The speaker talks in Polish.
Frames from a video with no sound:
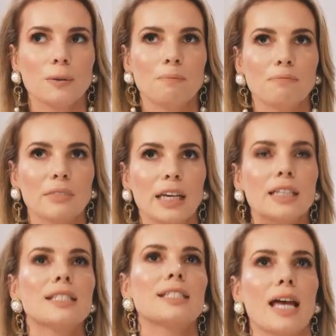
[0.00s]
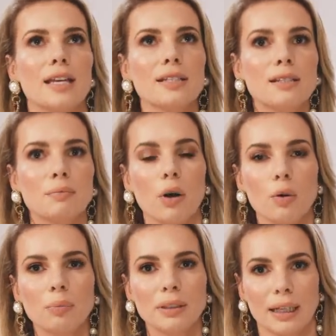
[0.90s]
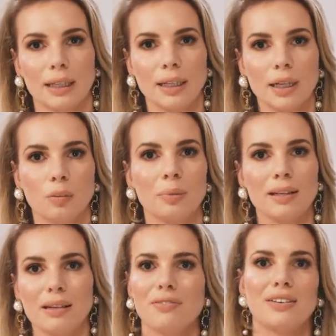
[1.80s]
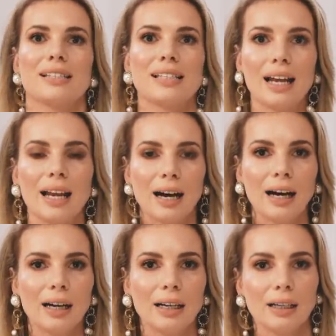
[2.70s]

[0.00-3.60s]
y, jaki sens miałoby nagle robienie wesela